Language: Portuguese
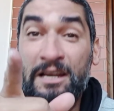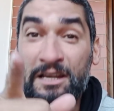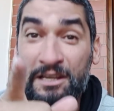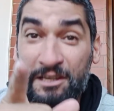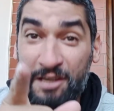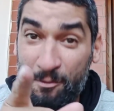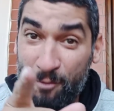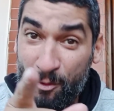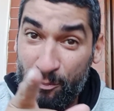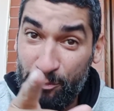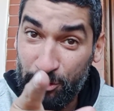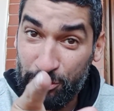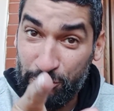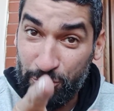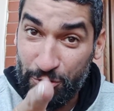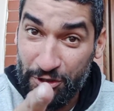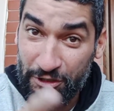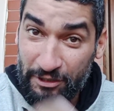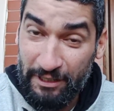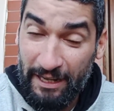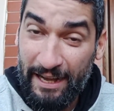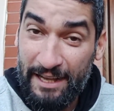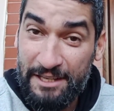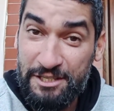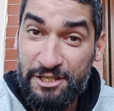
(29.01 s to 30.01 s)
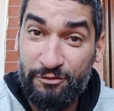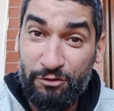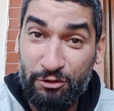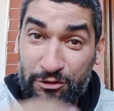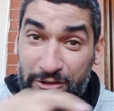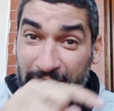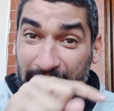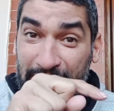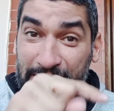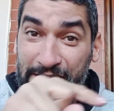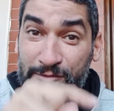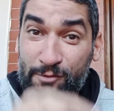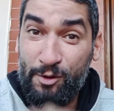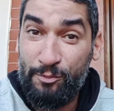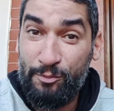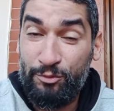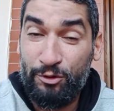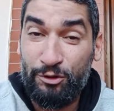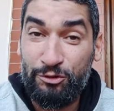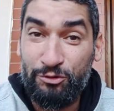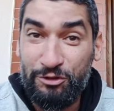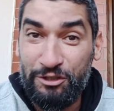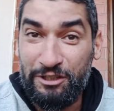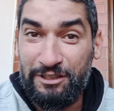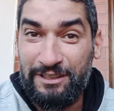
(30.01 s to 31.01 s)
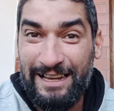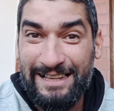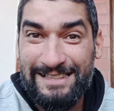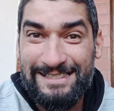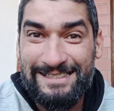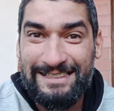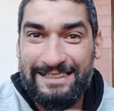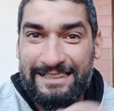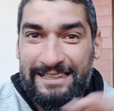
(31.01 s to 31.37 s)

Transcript: Quer uma oportunidade? Eu vou trazer uma oportunidade